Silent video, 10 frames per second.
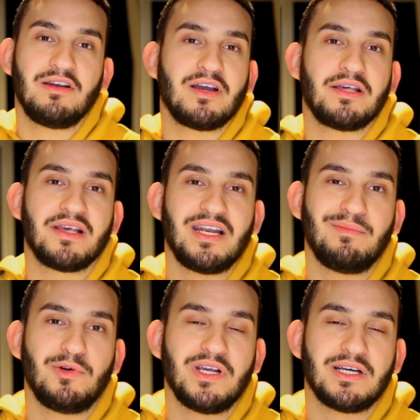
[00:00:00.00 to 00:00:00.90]
Lo que decía la
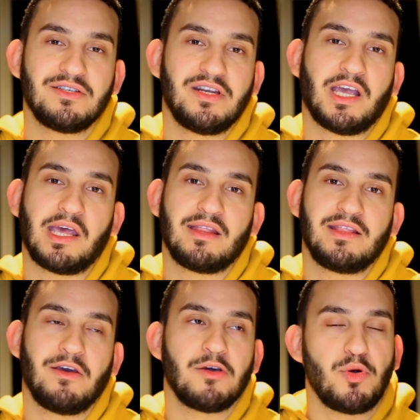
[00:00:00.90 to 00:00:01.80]
publicación es que
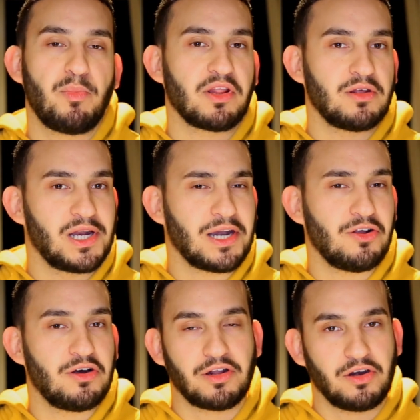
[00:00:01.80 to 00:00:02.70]
debemos perdonar
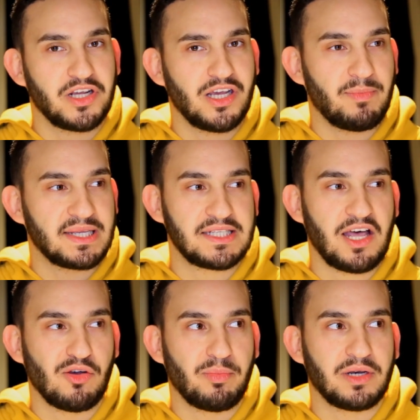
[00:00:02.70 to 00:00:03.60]
los errores del pasado,